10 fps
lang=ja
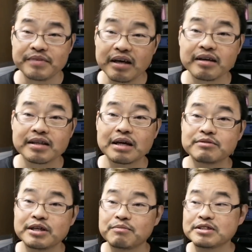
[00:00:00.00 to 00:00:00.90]
ね、
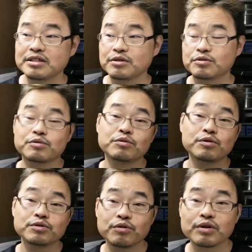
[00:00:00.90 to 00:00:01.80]
タイムセール祭りの速
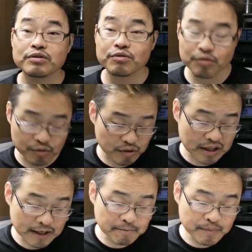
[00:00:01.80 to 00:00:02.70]
報動画と
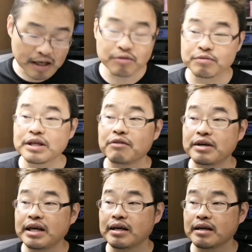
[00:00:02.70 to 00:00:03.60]
かね、あと普段
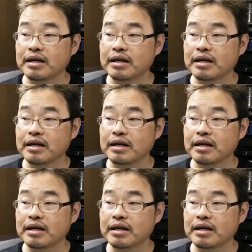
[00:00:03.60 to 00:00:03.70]
はね、